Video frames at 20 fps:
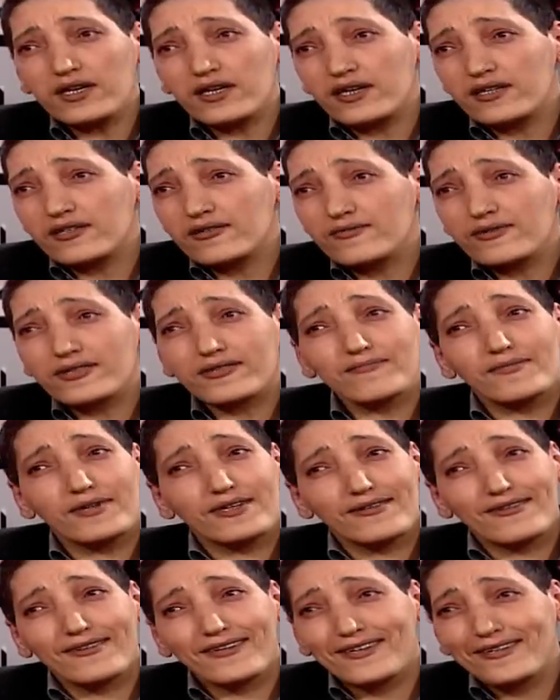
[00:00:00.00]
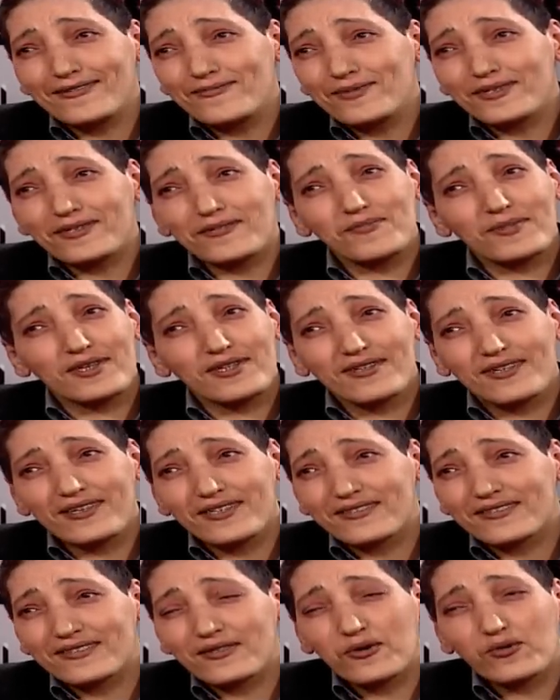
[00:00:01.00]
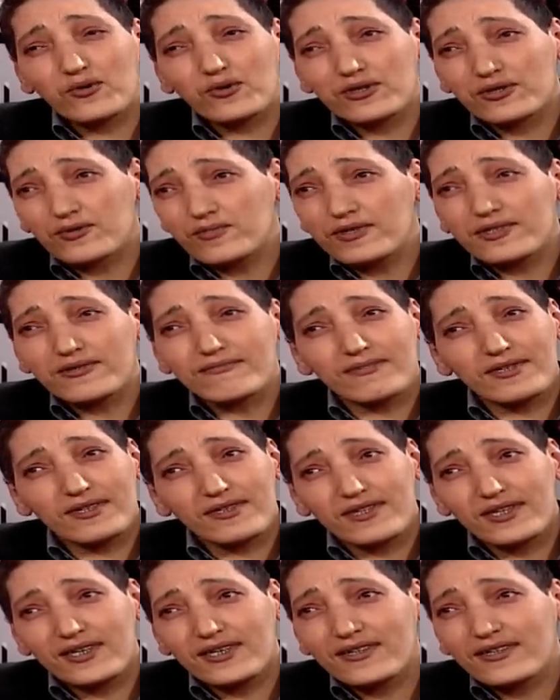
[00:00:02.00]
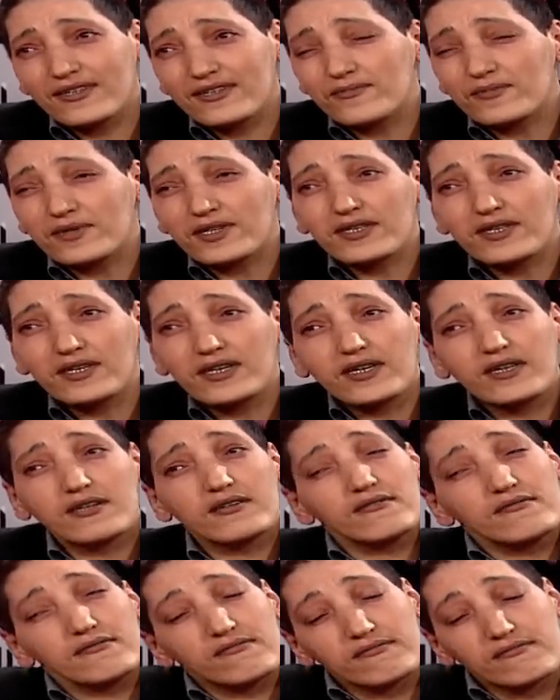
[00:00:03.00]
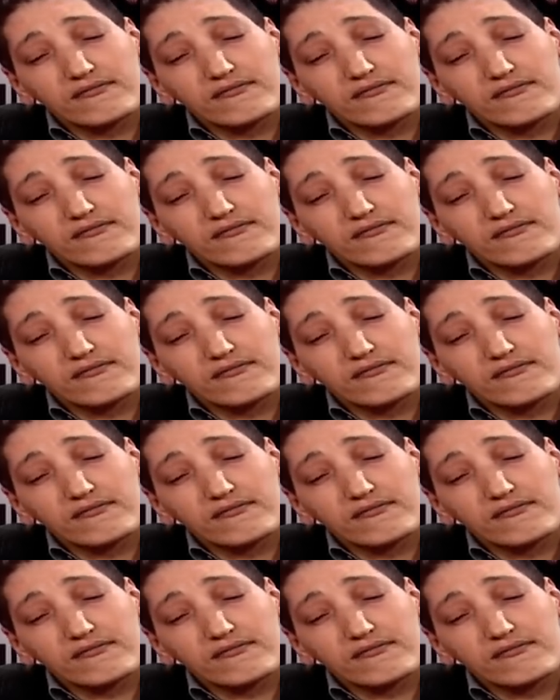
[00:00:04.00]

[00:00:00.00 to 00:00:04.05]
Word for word: يعني بتمنى بتمنى اتزوج بتمنى اجيب عيال